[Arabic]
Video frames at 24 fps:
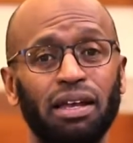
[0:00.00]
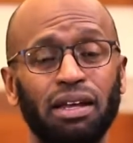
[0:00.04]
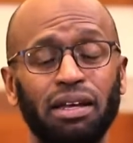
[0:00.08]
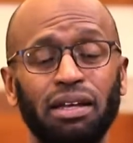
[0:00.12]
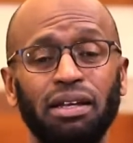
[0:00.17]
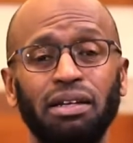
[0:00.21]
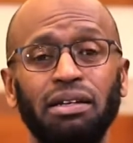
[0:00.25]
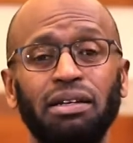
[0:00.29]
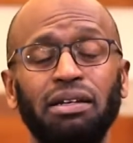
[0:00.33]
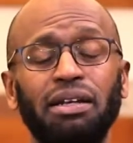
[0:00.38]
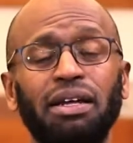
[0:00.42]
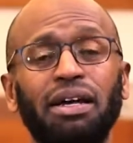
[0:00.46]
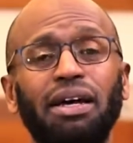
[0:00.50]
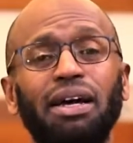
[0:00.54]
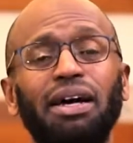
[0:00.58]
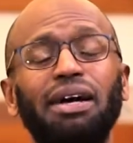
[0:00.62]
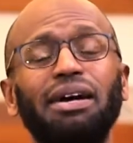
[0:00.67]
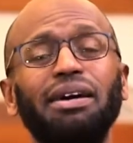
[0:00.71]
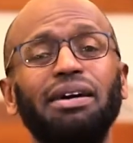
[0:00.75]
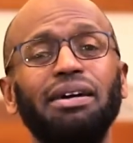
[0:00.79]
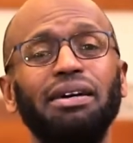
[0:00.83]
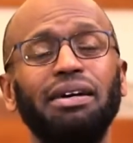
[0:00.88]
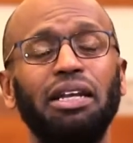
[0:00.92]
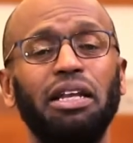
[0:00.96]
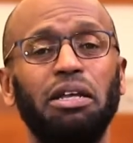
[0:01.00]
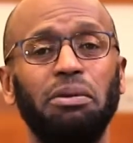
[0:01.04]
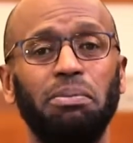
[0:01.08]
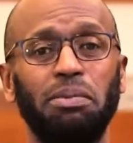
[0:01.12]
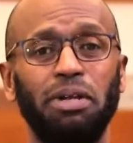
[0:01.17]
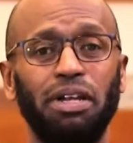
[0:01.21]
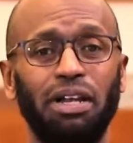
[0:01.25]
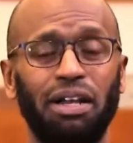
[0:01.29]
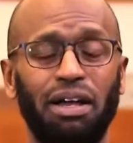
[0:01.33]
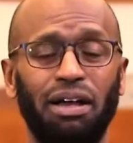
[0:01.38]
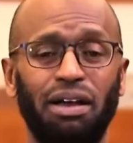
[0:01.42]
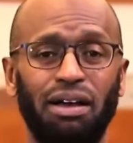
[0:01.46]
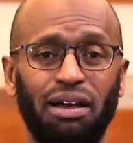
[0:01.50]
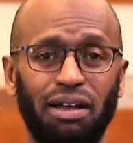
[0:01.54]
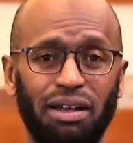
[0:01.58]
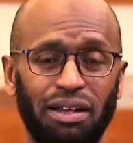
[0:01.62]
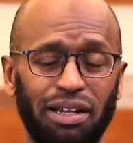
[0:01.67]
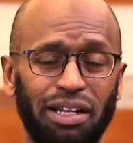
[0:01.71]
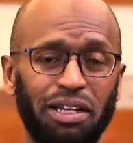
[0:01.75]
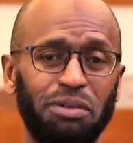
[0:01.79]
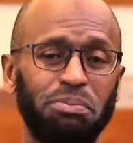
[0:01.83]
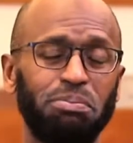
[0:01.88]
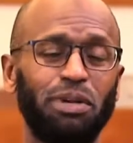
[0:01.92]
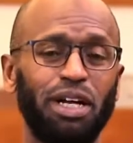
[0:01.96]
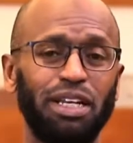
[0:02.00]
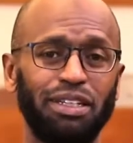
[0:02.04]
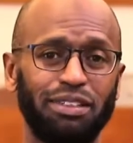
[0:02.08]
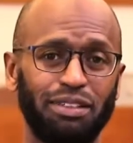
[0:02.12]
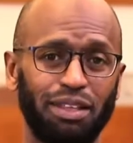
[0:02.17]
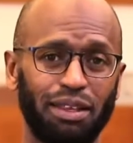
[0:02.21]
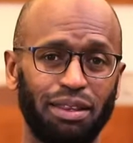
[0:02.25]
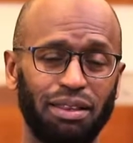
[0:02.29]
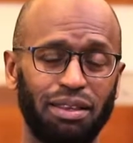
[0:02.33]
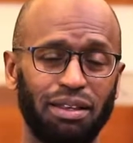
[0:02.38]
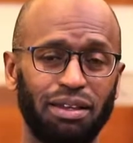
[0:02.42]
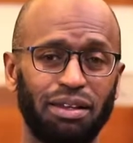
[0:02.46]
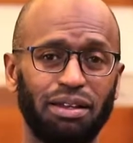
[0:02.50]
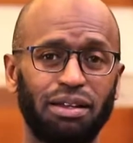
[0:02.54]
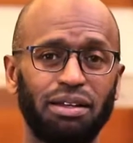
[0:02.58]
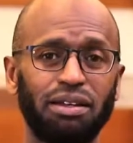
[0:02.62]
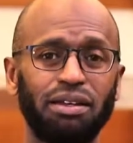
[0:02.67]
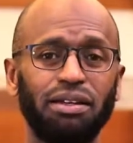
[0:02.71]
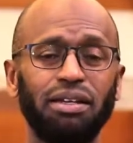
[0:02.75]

ان اغلب الالام مالت الظهر